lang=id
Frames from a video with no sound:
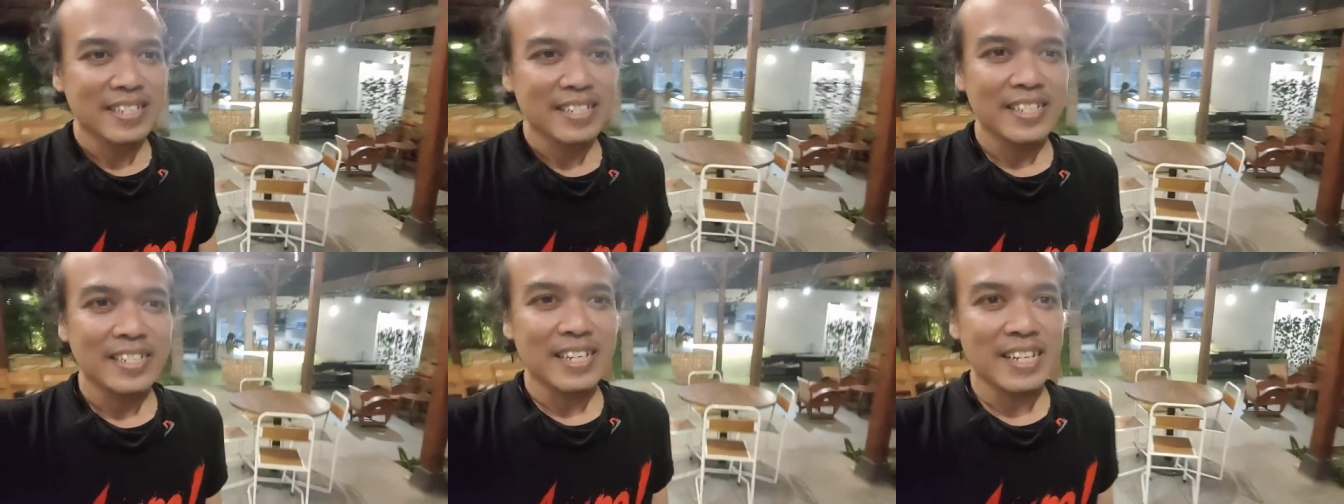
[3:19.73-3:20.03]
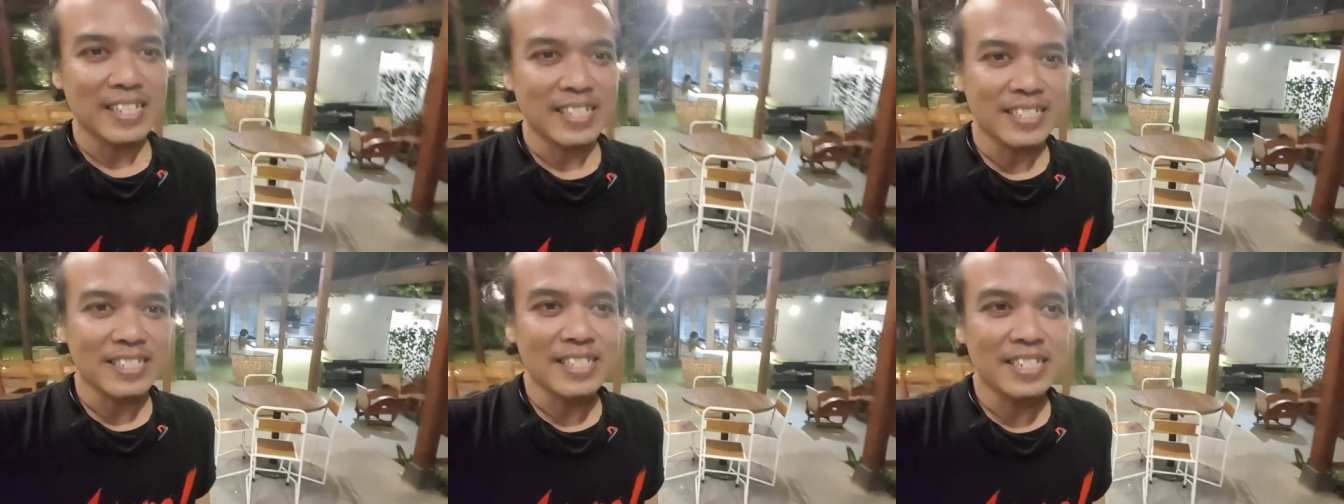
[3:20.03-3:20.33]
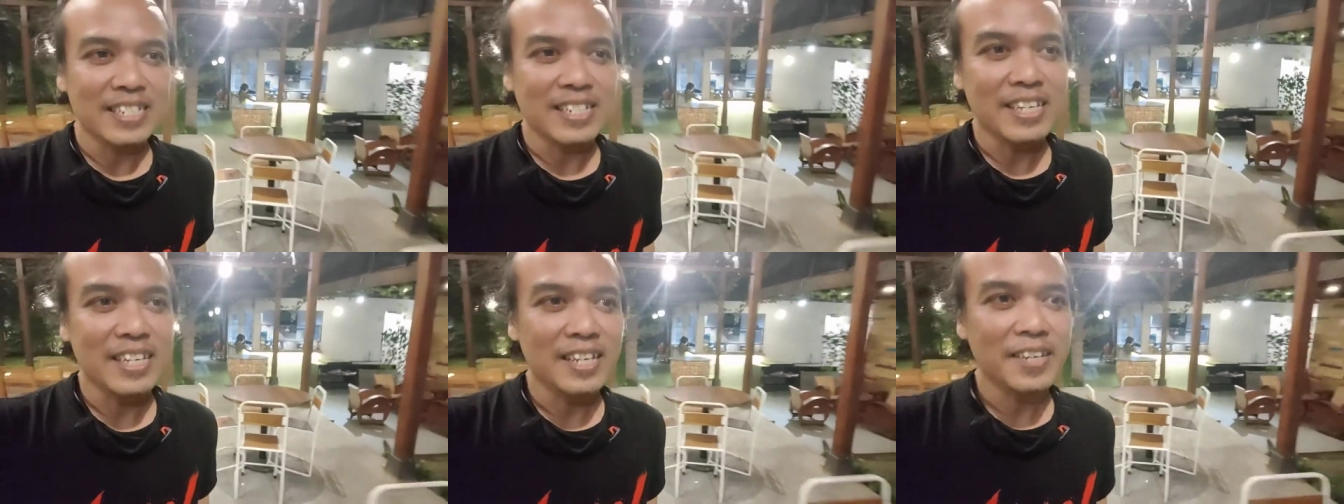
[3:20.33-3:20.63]
dan di
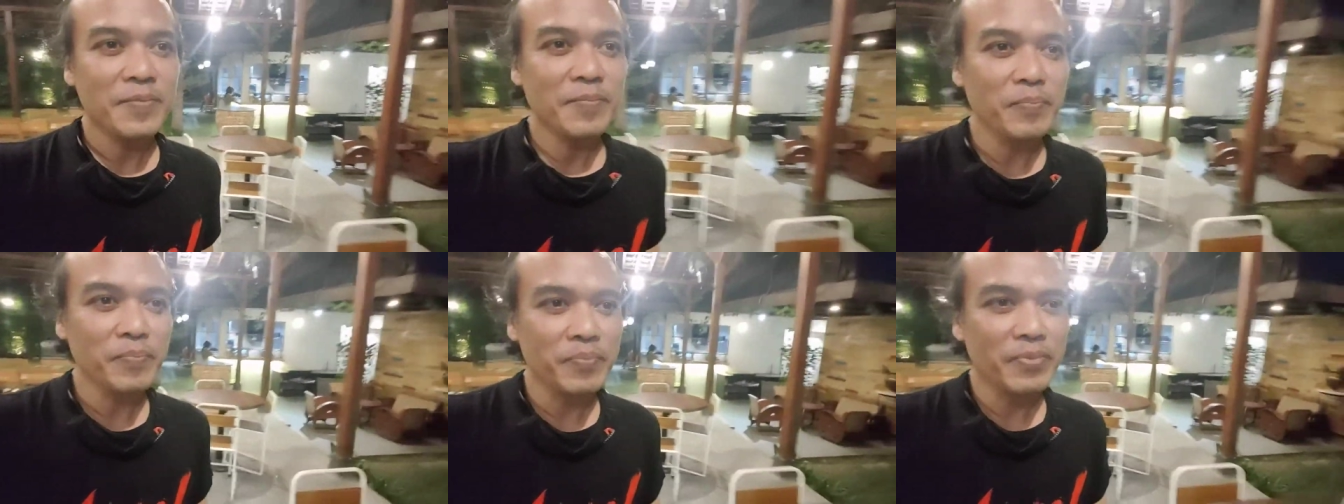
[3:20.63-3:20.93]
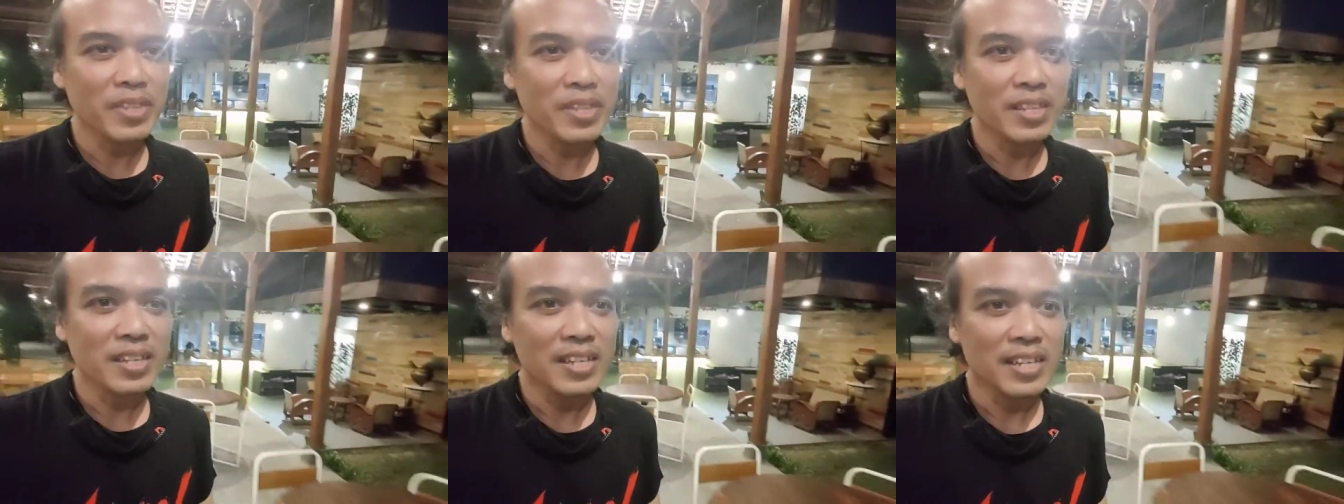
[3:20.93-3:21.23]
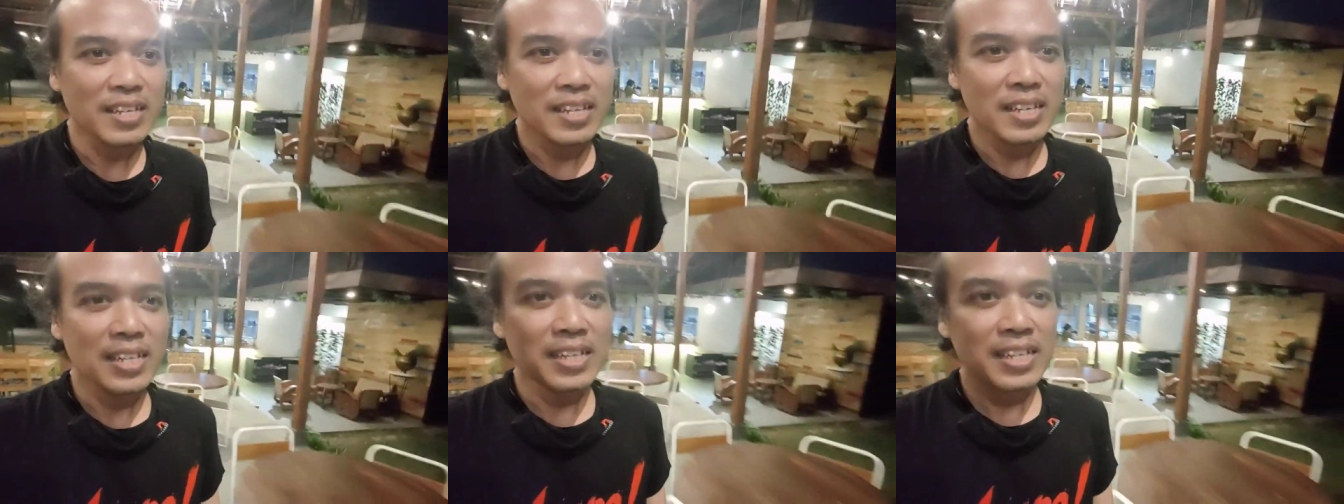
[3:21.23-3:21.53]
sini
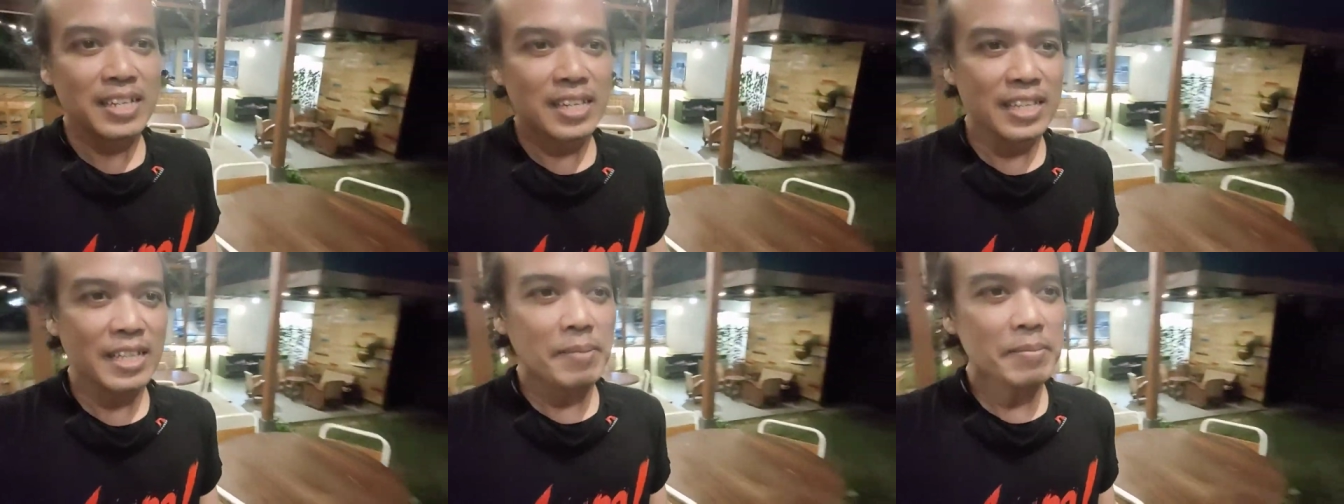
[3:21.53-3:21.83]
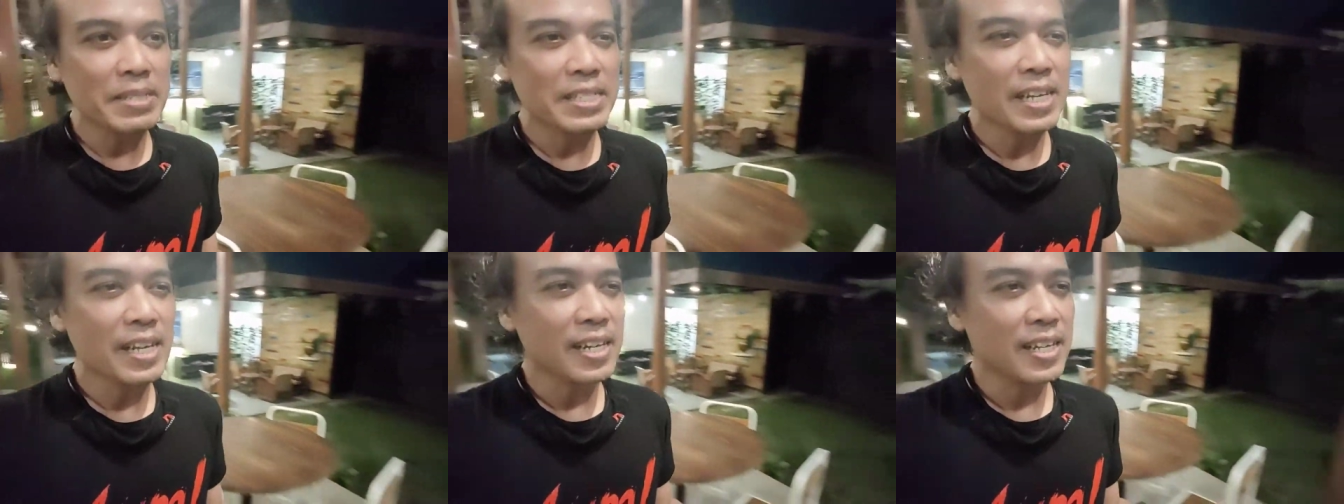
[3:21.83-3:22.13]
kita bisa